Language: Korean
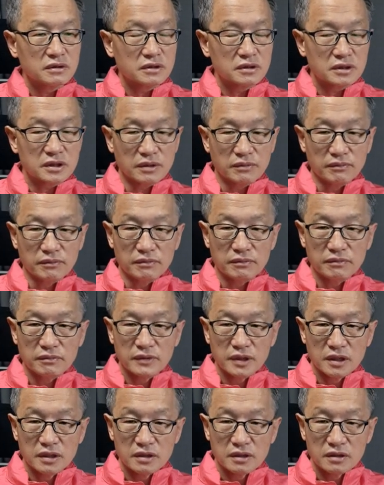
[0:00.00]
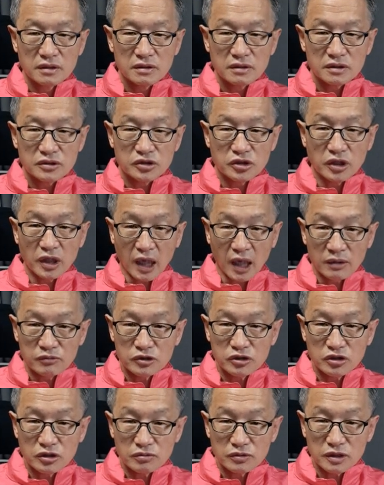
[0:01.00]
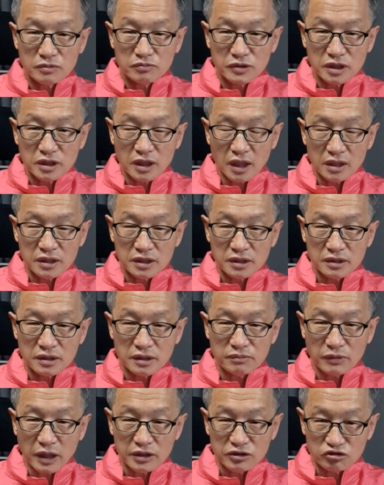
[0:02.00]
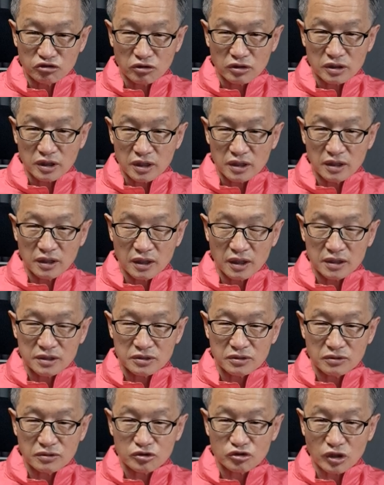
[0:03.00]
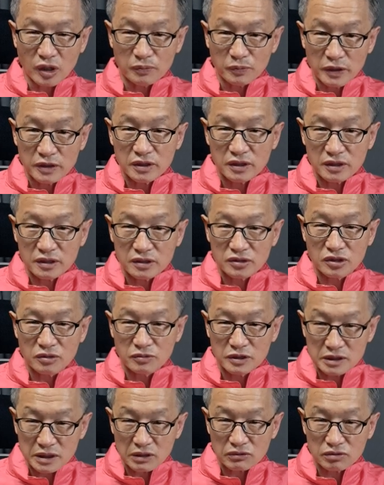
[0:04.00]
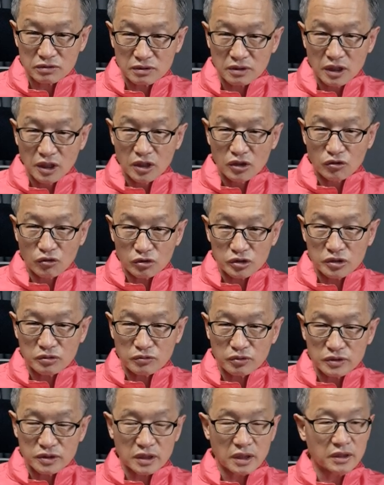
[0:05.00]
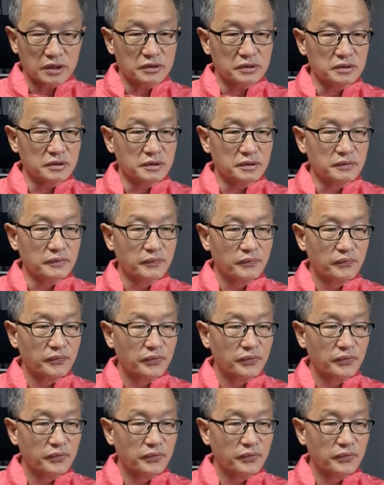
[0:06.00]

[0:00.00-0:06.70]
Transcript: 참, 지, 아무 지 없는 민간인들이 많이 죽었다. 이래가지고 좌파들이 그 점을 자꾸 꼬집고 있잖아요. 예.